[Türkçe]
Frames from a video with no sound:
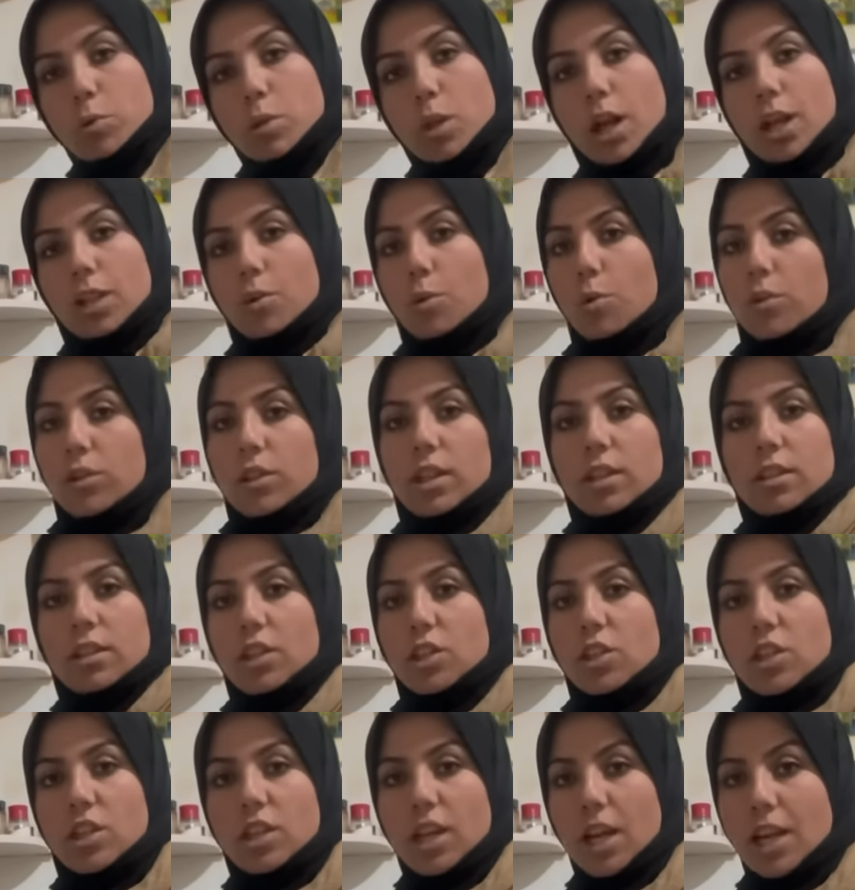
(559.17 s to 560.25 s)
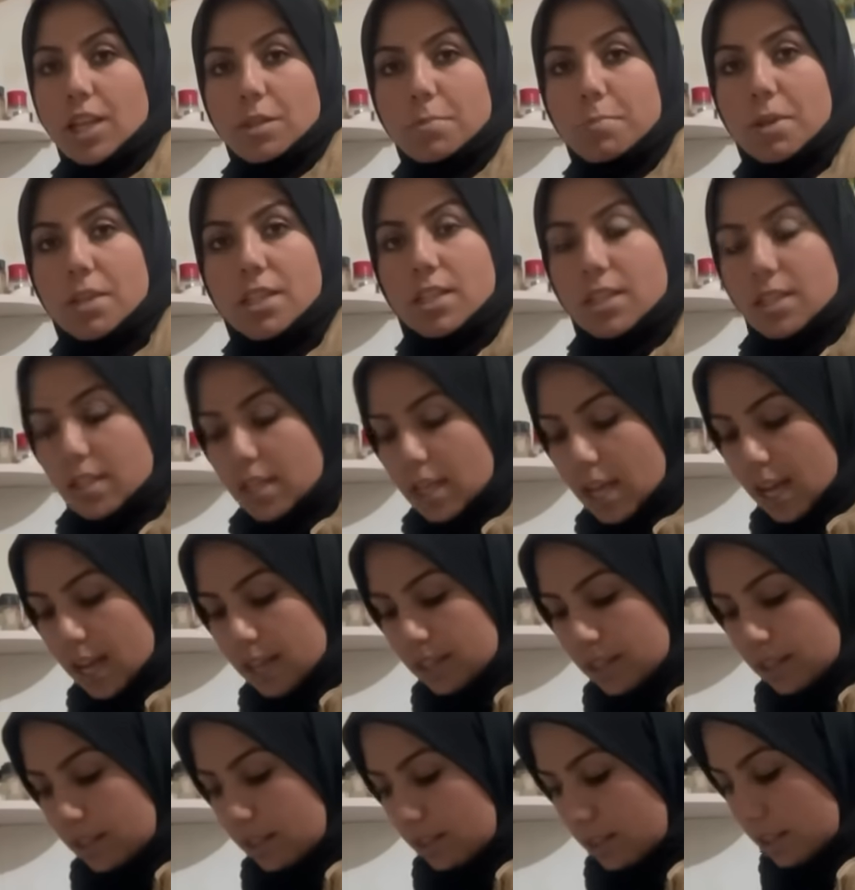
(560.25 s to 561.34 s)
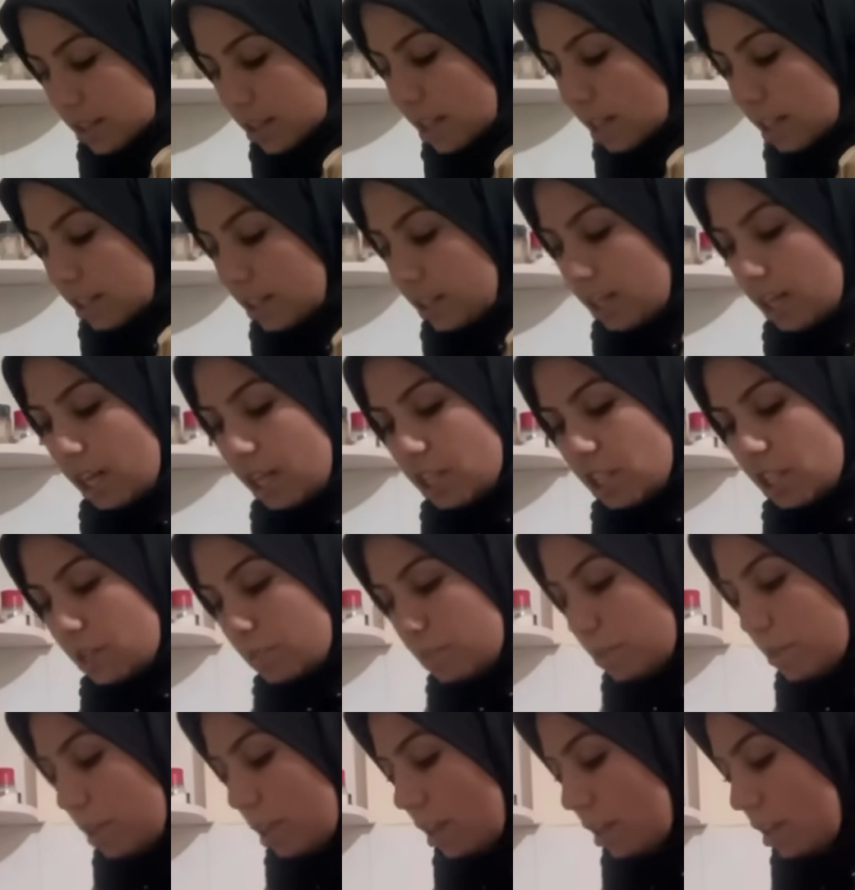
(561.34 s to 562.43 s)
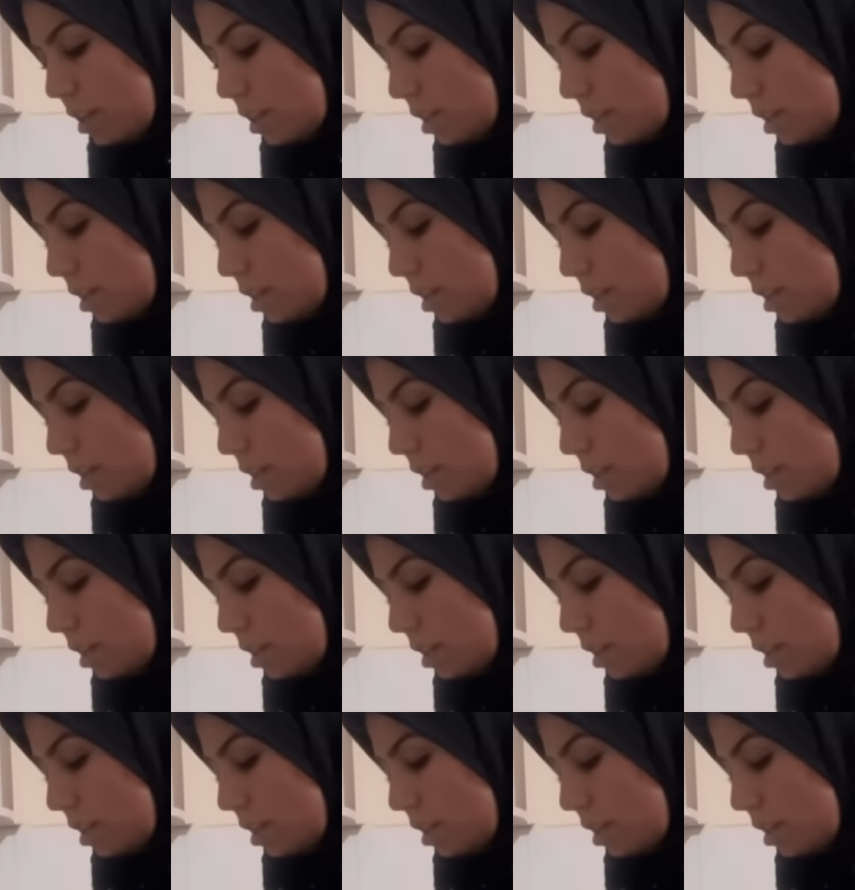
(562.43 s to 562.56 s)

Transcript: kağıda o kadar da şey yazmasın yani. Tadını kaçırıp da.